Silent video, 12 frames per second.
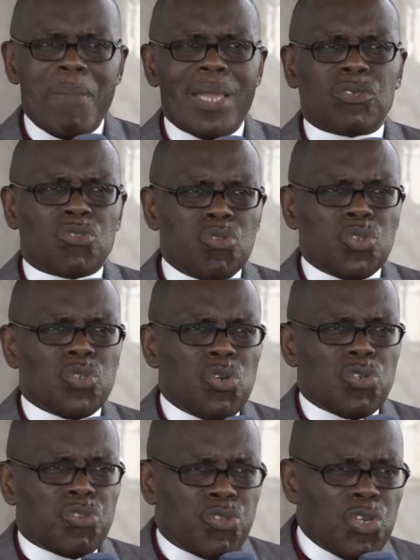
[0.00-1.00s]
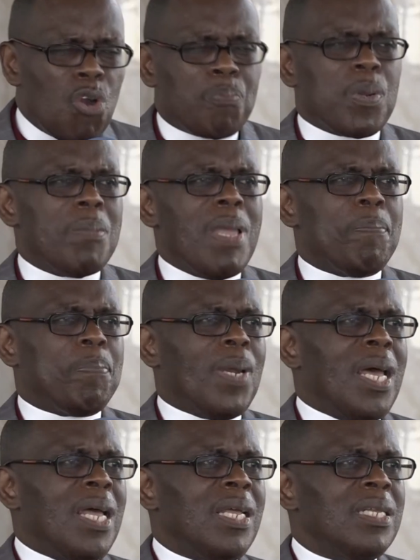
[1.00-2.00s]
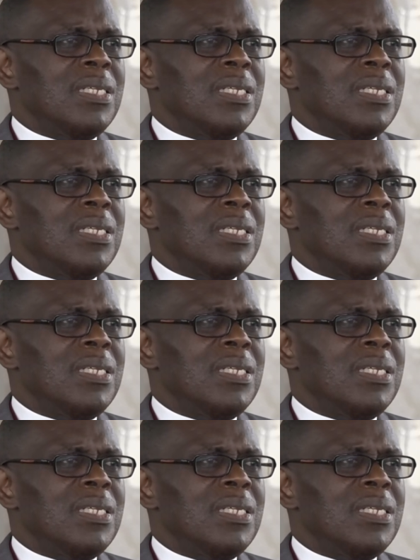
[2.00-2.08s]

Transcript: mettre toujours Dieu au premier plan,